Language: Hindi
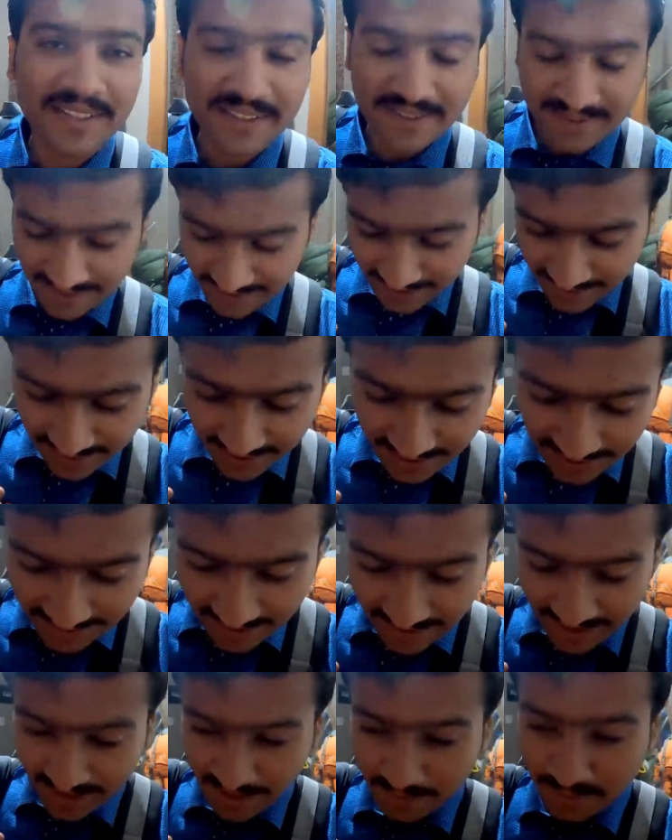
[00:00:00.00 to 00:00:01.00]
अच्छा सीन
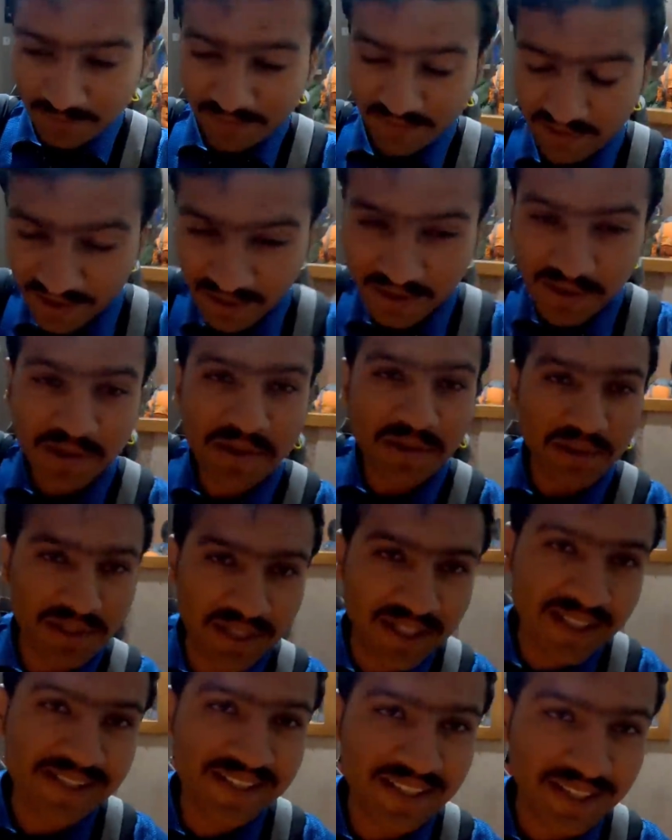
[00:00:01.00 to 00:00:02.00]
ये था कि हम ब्लॉग
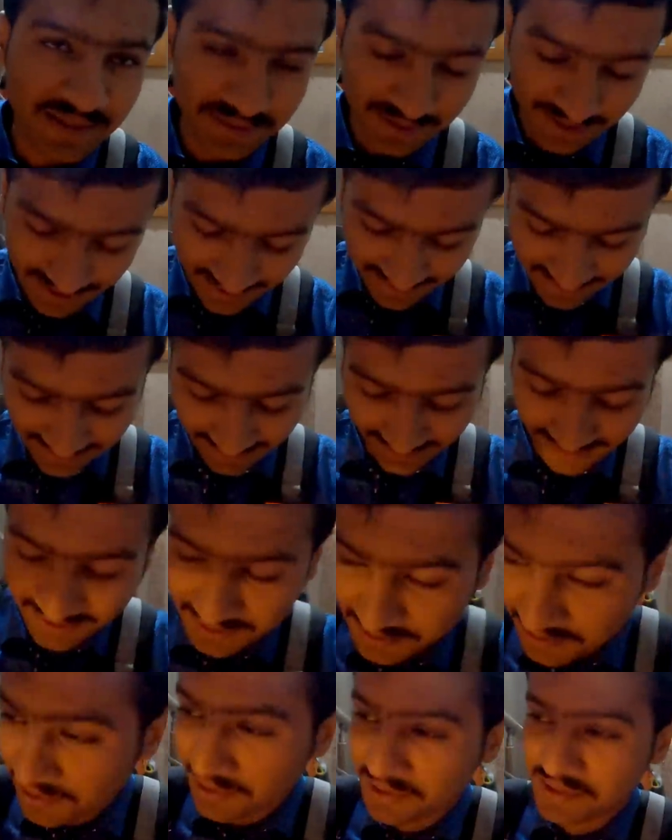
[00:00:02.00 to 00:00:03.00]
को यहाँ से क्यों आगाज़ कर
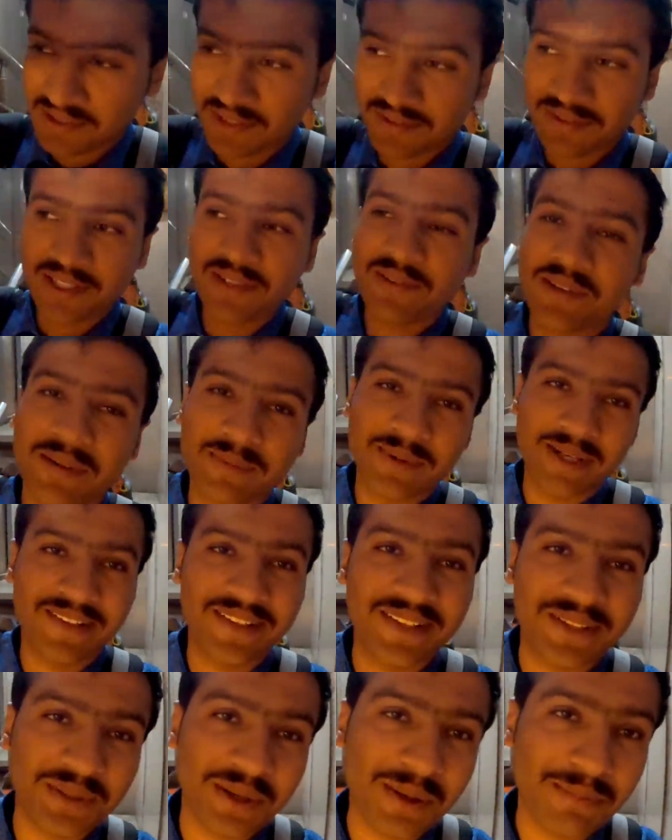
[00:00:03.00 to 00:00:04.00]
रहे हैं तो हॉस्टल वालों ने
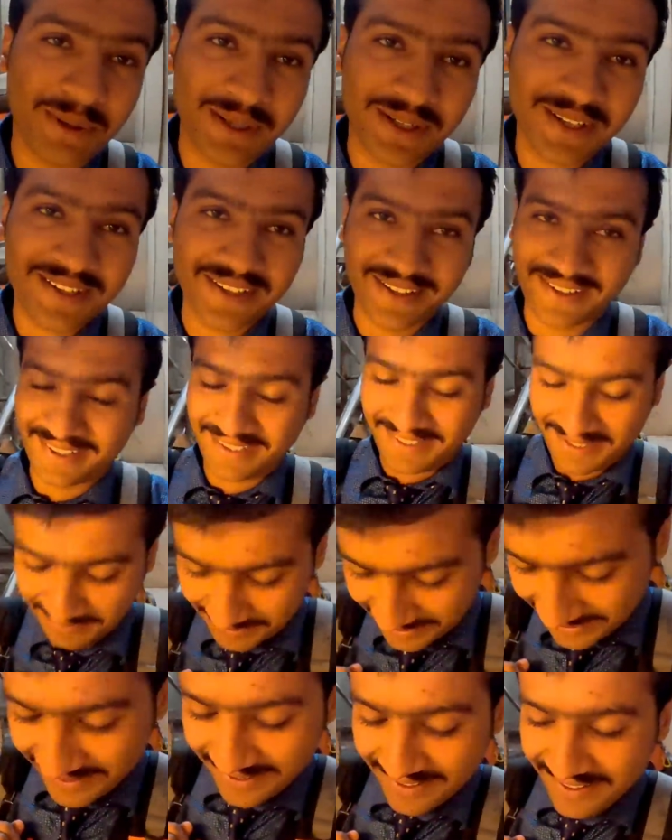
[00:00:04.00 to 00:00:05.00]
हमारे साथ थोड़ा पंगा कर
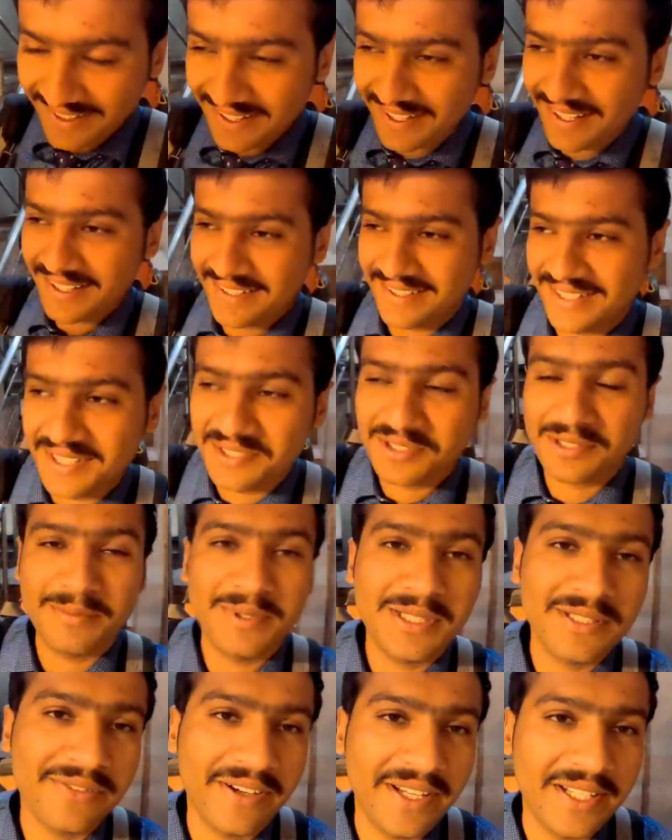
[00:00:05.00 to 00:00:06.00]
रखा है भाई तीन
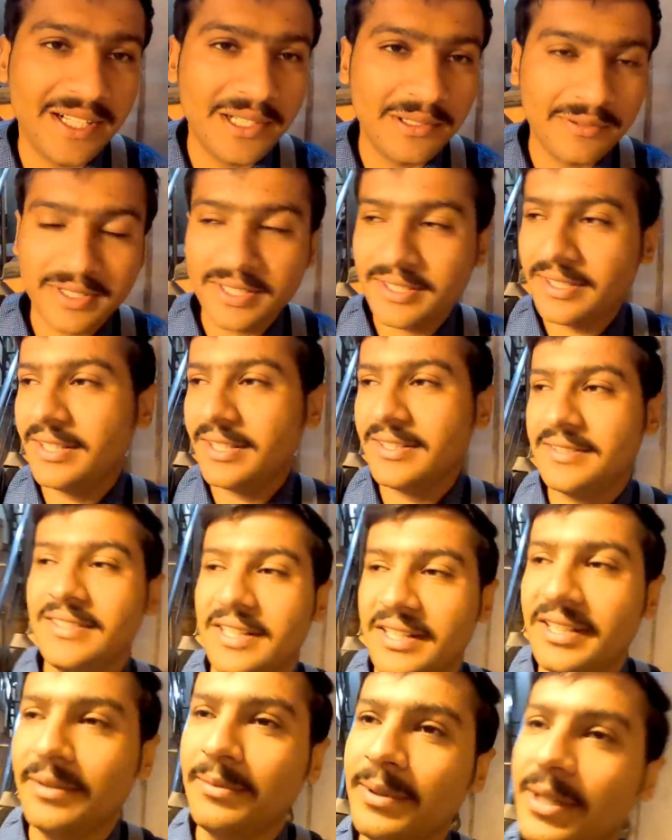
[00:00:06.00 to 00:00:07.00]
सौ बीस फाइनल हुए हैं दस
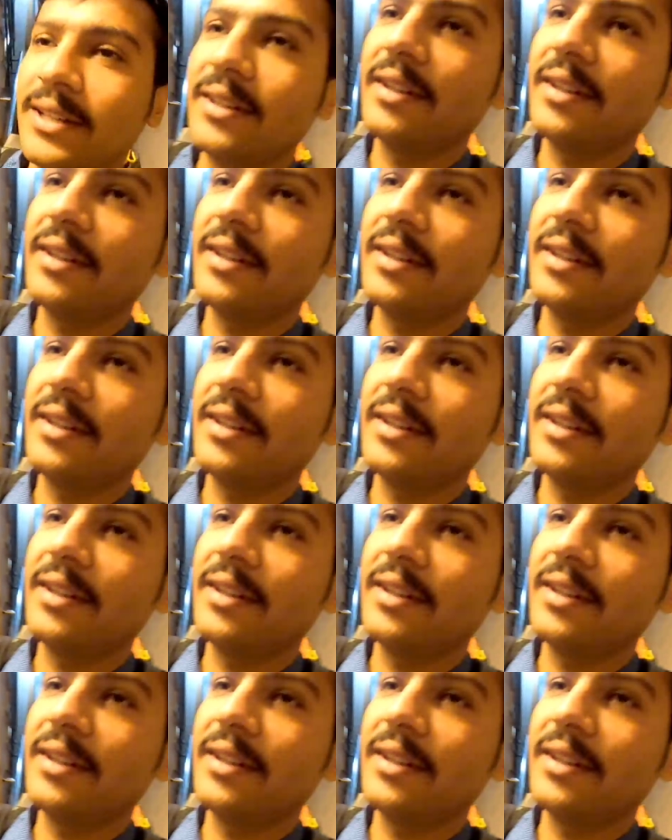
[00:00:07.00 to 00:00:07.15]
ज़्यादा